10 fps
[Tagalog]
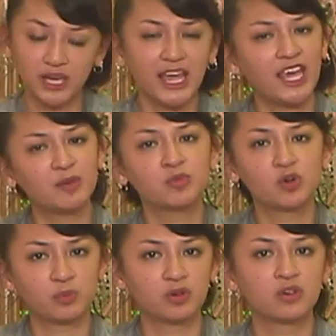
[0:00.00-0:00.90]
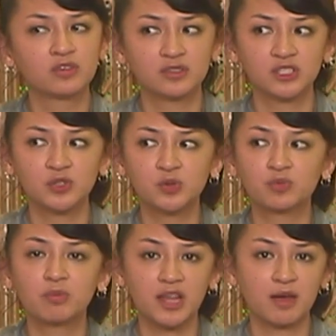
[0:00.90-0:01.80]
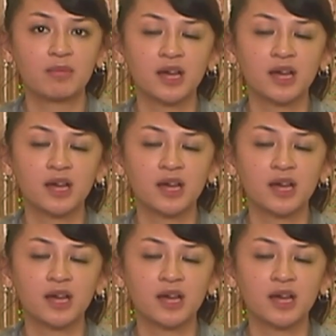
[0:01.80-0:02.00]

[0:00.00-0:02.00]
aim ko po, yun yung problema.